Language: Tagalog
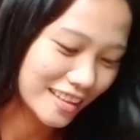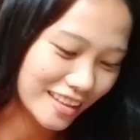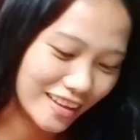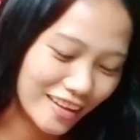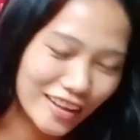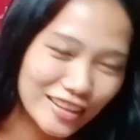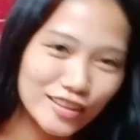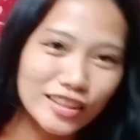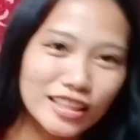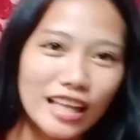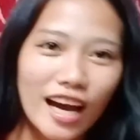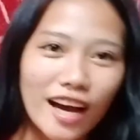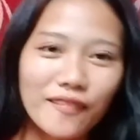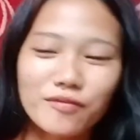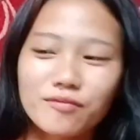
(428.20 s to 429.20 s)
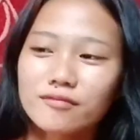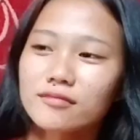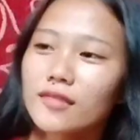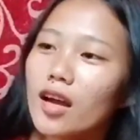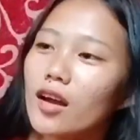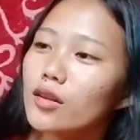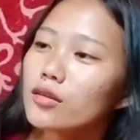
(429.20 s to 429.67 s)
ito na.
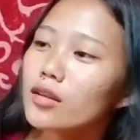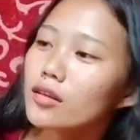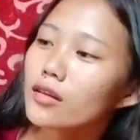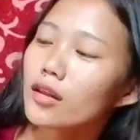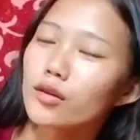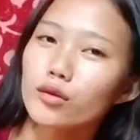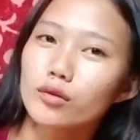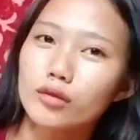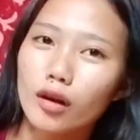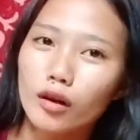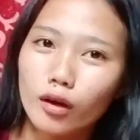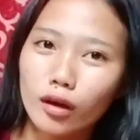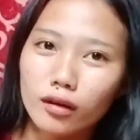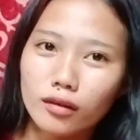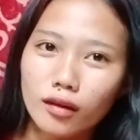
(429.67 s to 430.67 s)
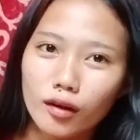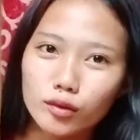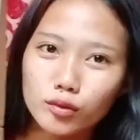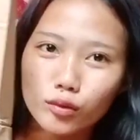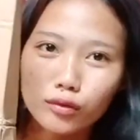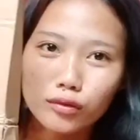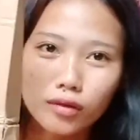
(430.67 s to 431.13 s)
Tingnan nyo talaga yung
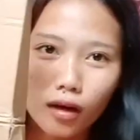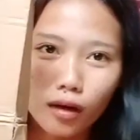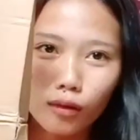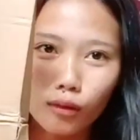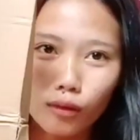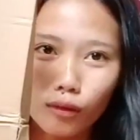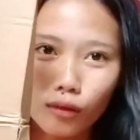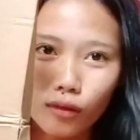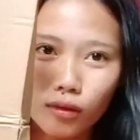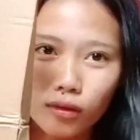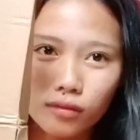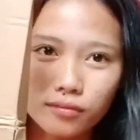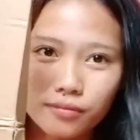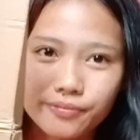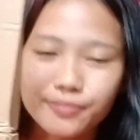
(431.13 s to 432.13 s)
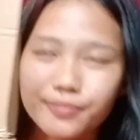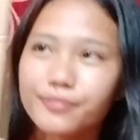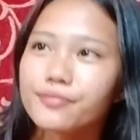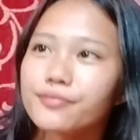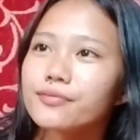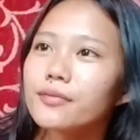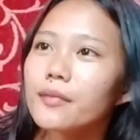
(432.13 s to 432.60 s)
karton niya, oh.
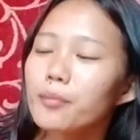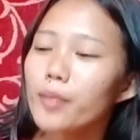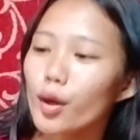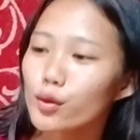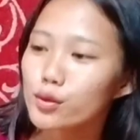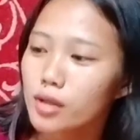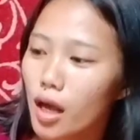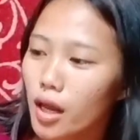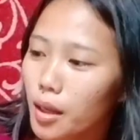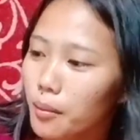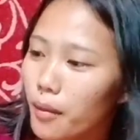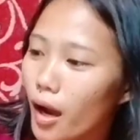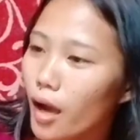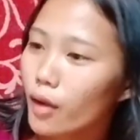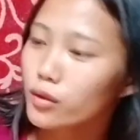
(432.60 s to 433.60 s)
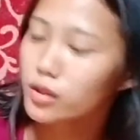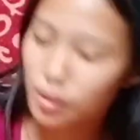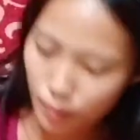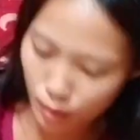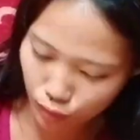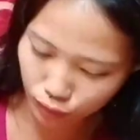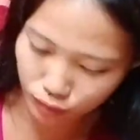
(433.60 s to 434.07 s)
Pero sana maayos
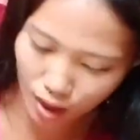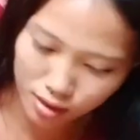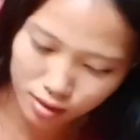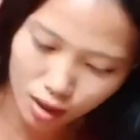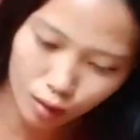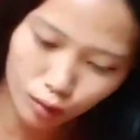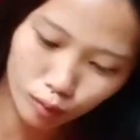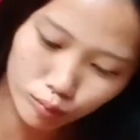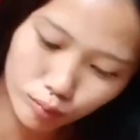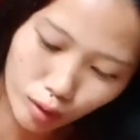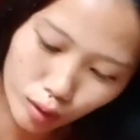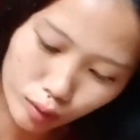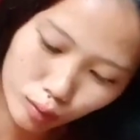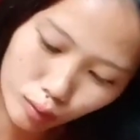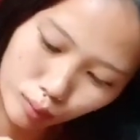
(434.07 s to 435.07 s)
naman yung nasa loob nito.